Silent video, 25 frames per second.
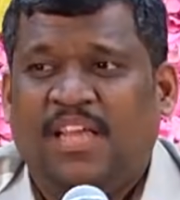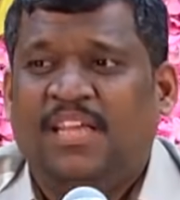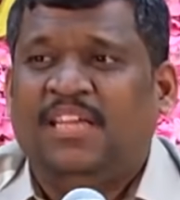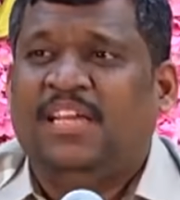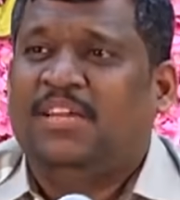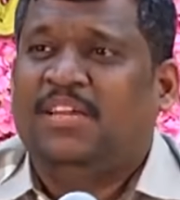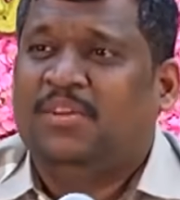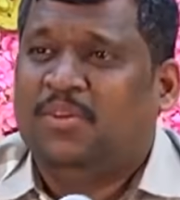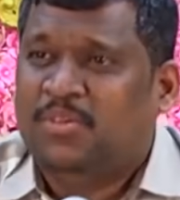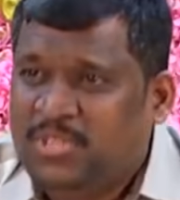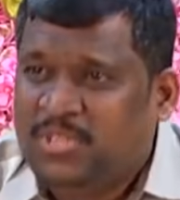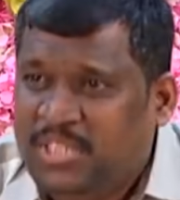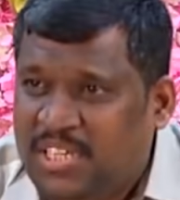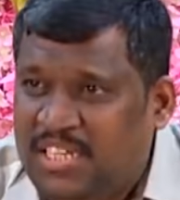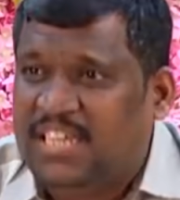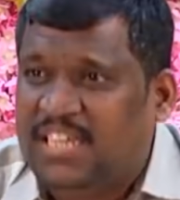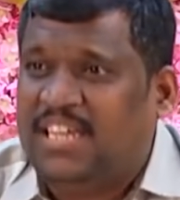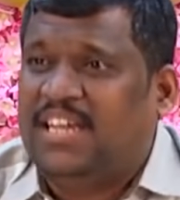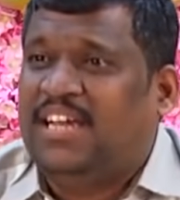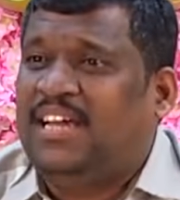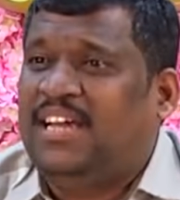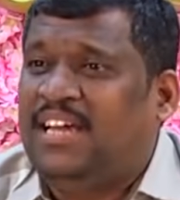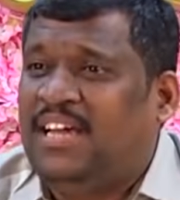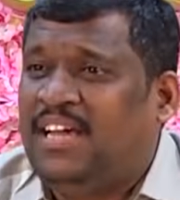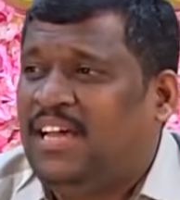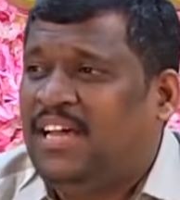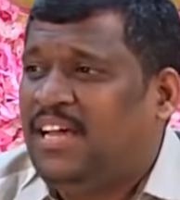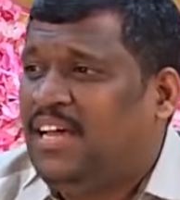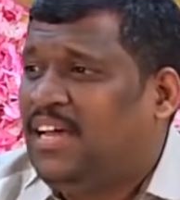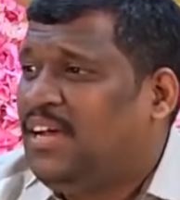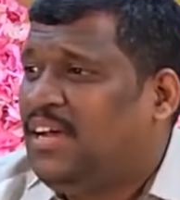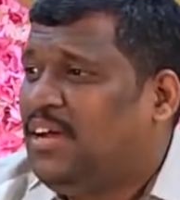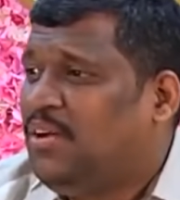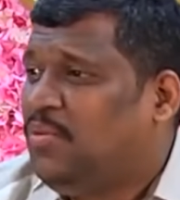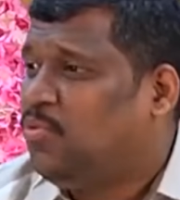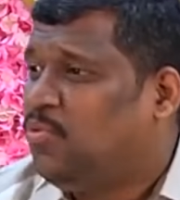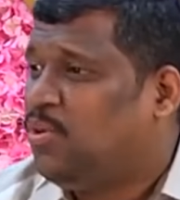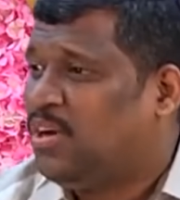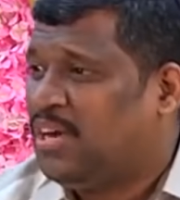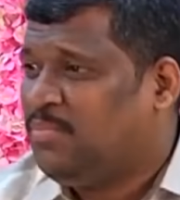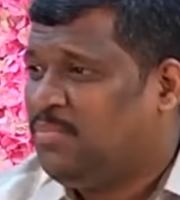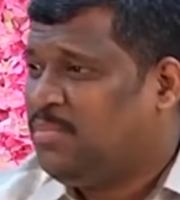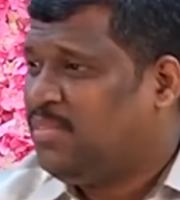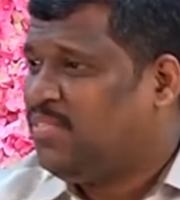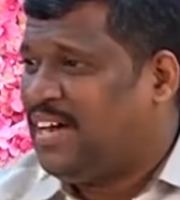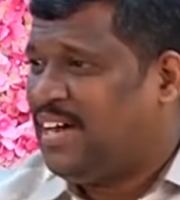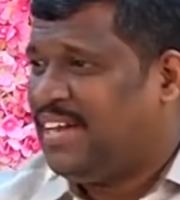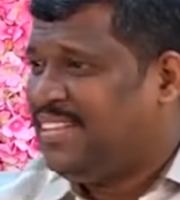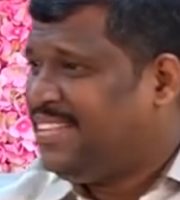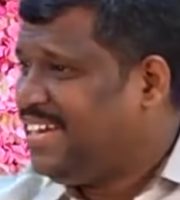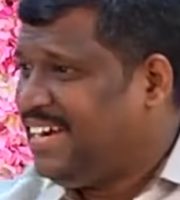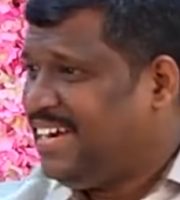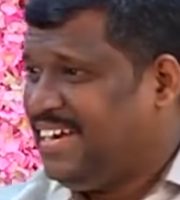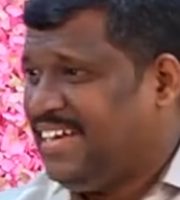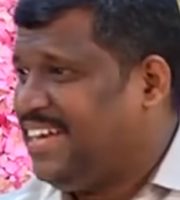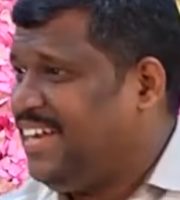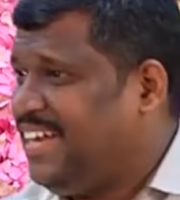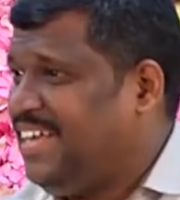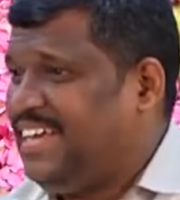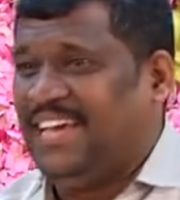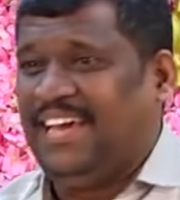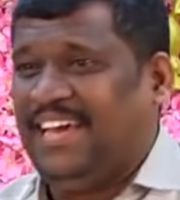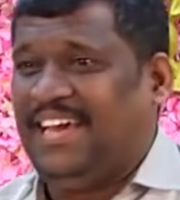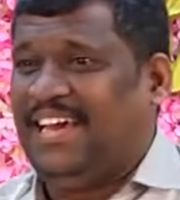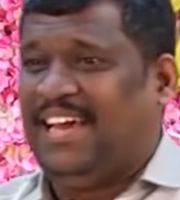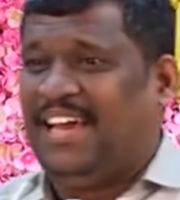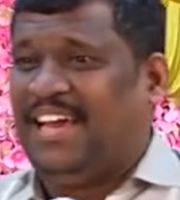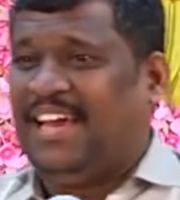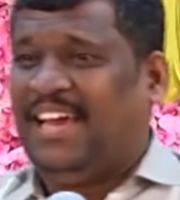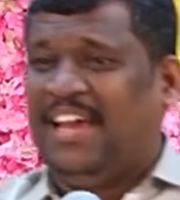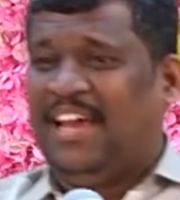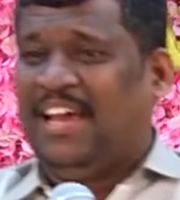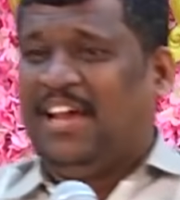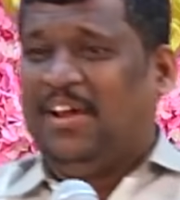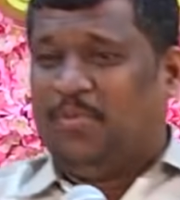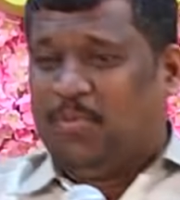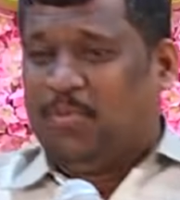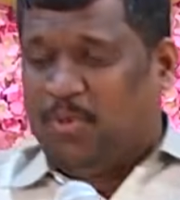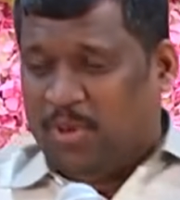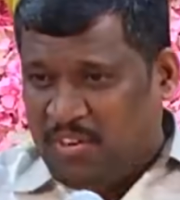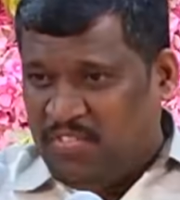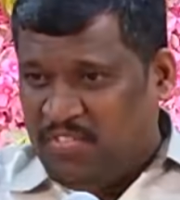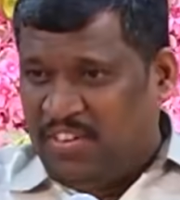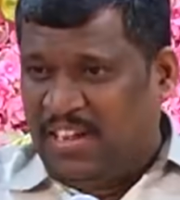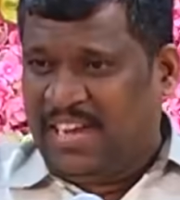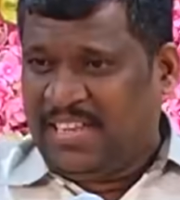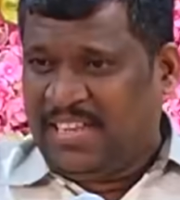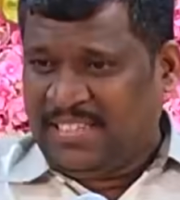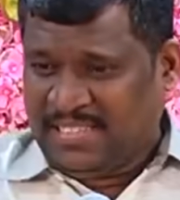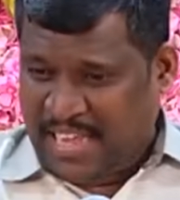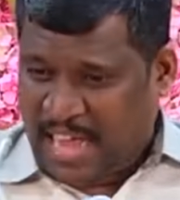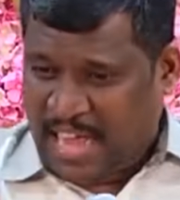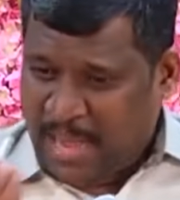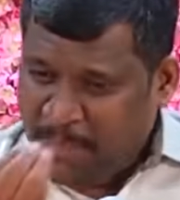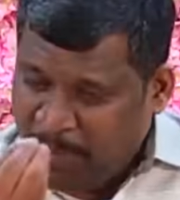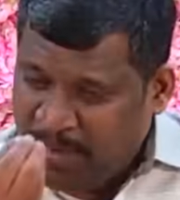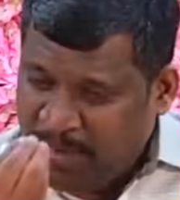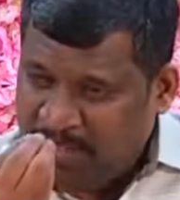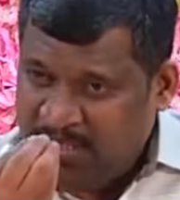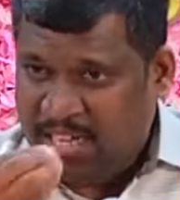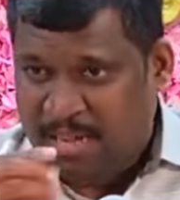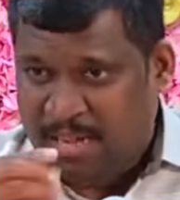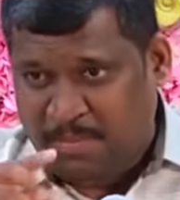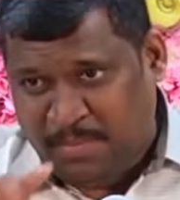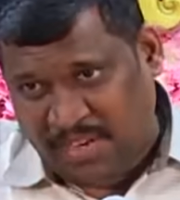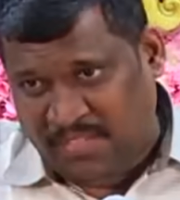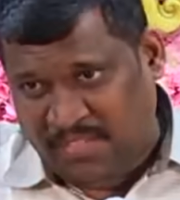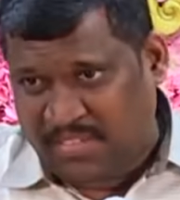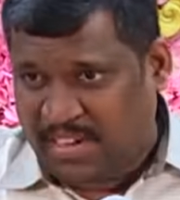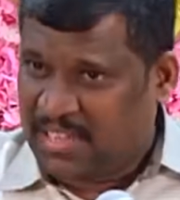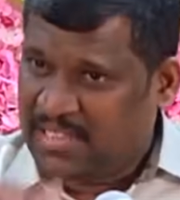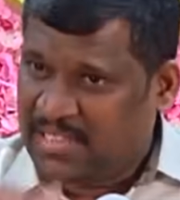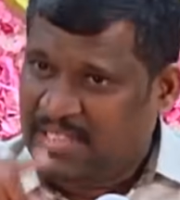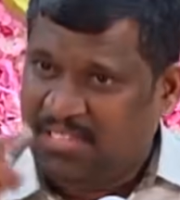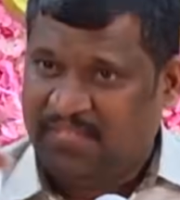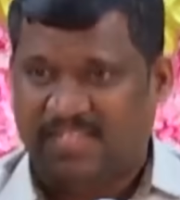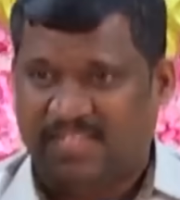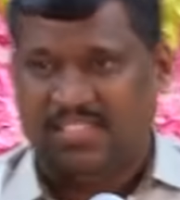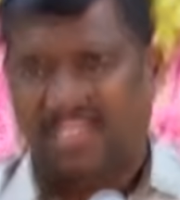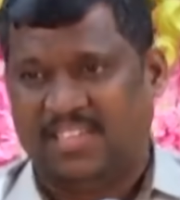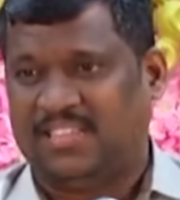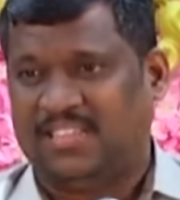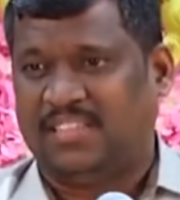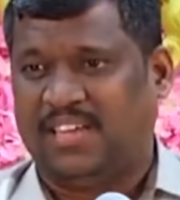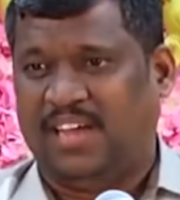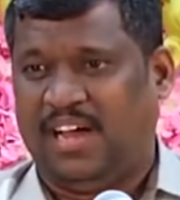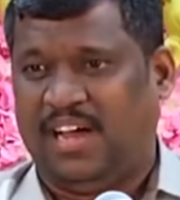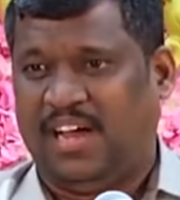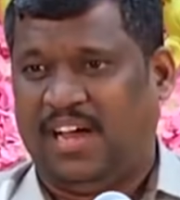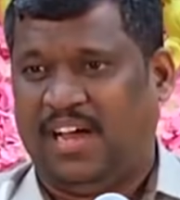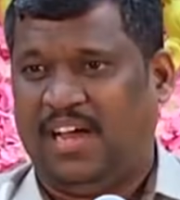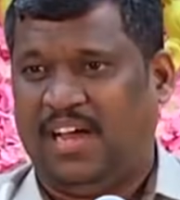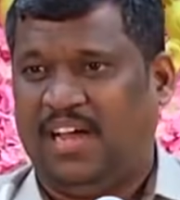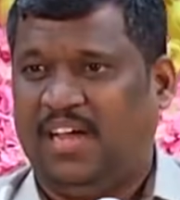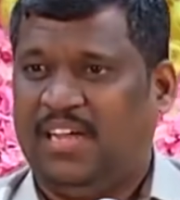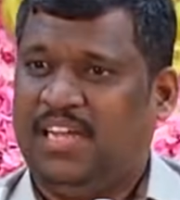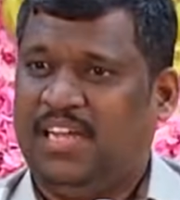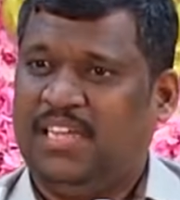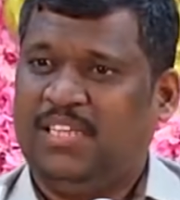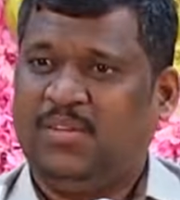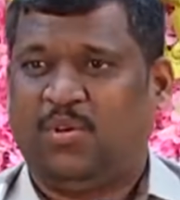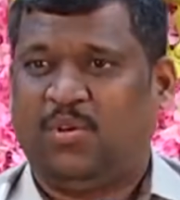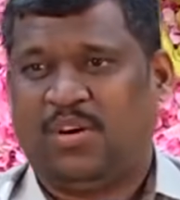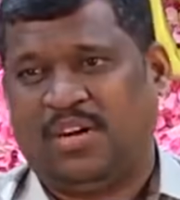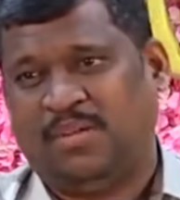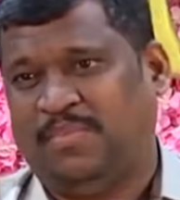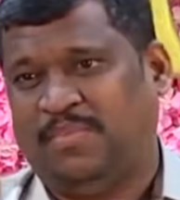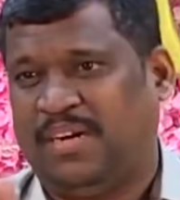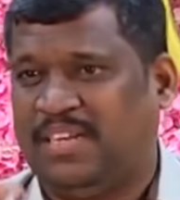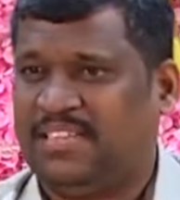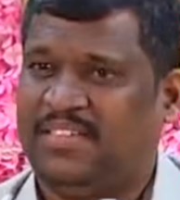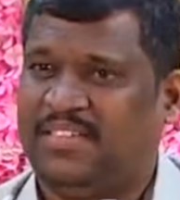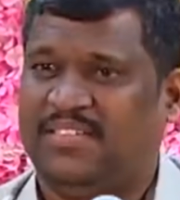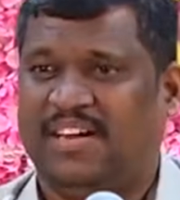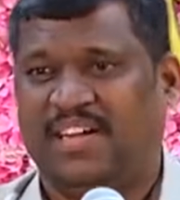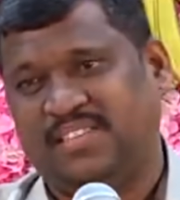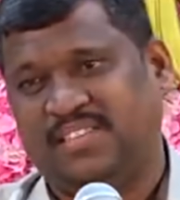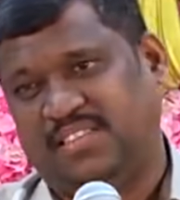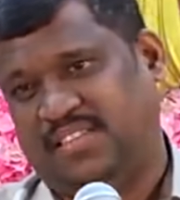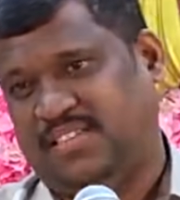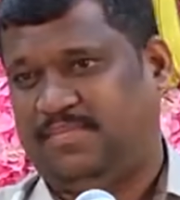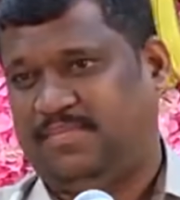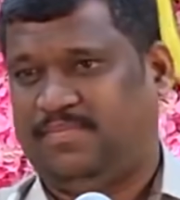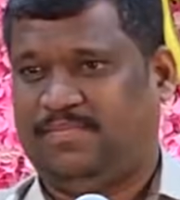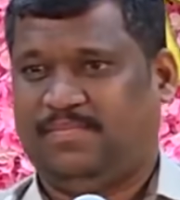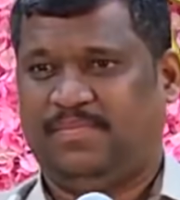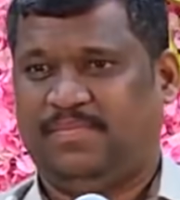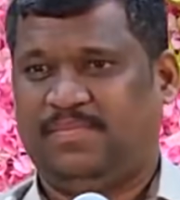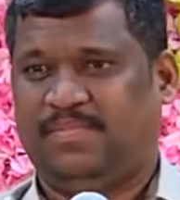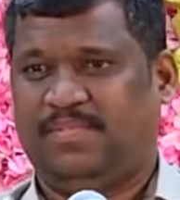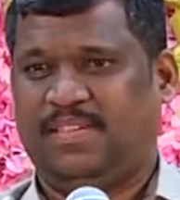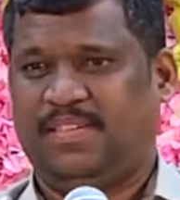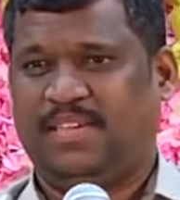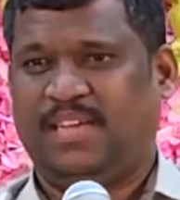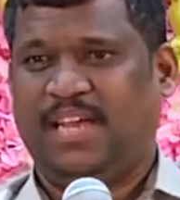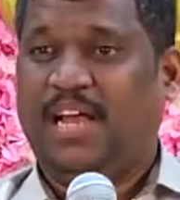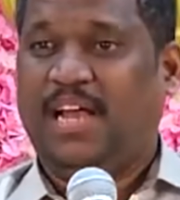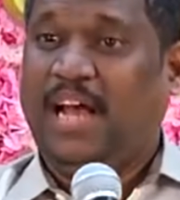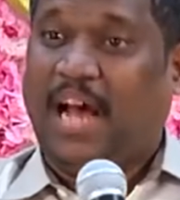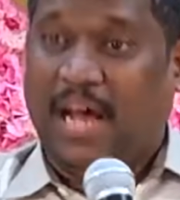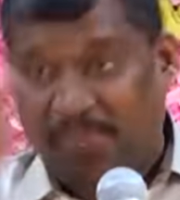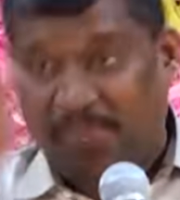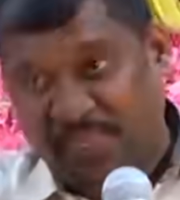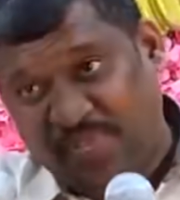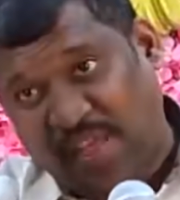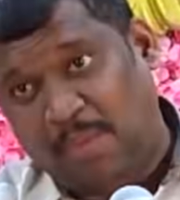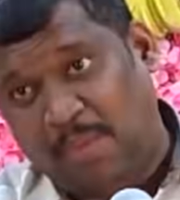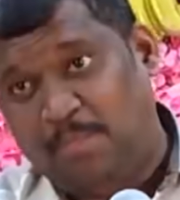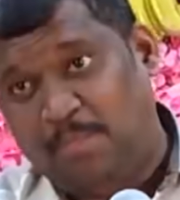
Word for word: எங்க யோசிங்க உடம்பு வாந்தி எடுக்கலைங்க ஒருவேளை சாப்பிட சாப்பிட வாந்தி வந்திருந்தா இது உடம்பெடுத்த வாந்தி அந்த